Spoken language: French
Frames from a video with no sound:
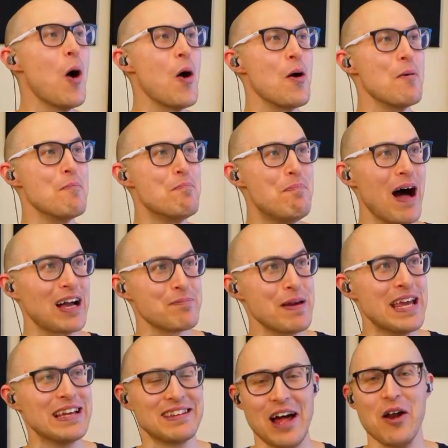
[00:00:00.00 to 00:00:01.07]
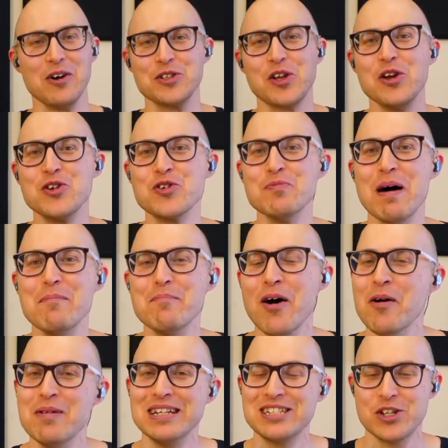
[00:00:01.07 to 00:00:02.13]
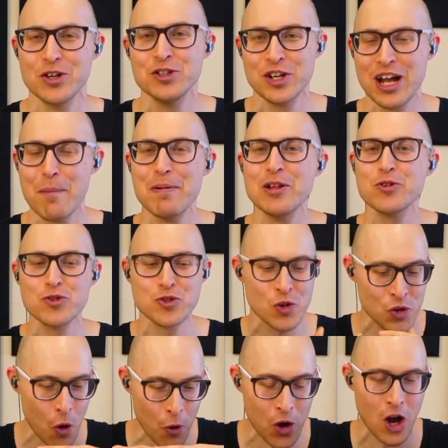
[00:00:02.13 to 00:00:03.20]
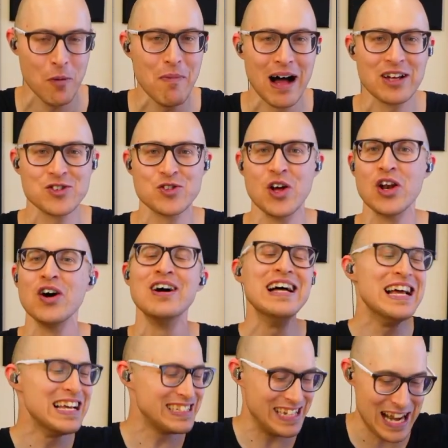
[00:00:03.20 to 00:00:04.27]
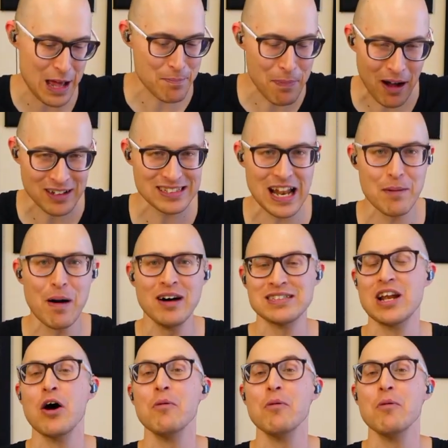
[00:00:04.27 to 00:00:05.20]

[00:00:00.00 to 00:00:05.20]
Un backbeat. Alors, je te le joue même pas, mais je te rappelle toujours qu'on commence de là. C'est la base de la base.